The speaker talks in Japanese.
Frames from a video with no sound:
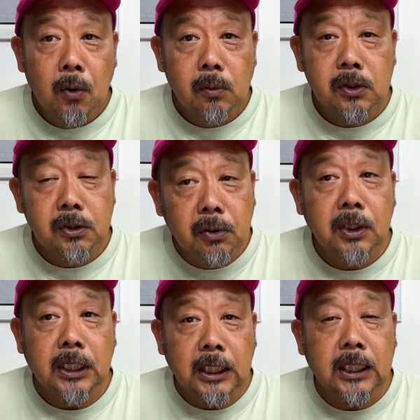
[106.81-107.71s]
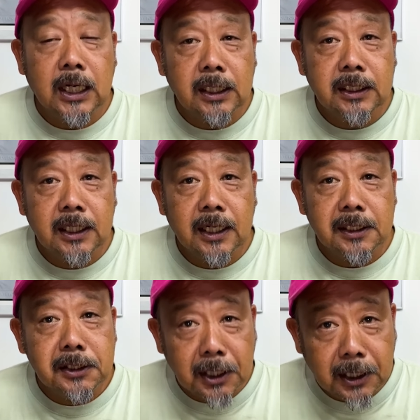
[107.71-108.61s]
もうすごいいい感じで
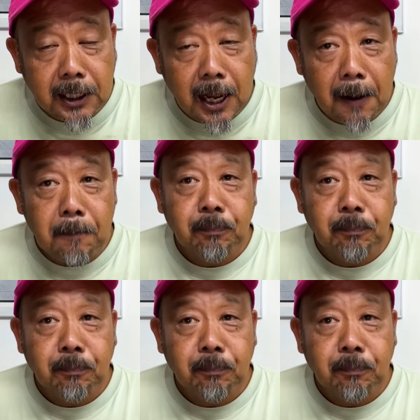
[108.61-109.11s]
釣れてて、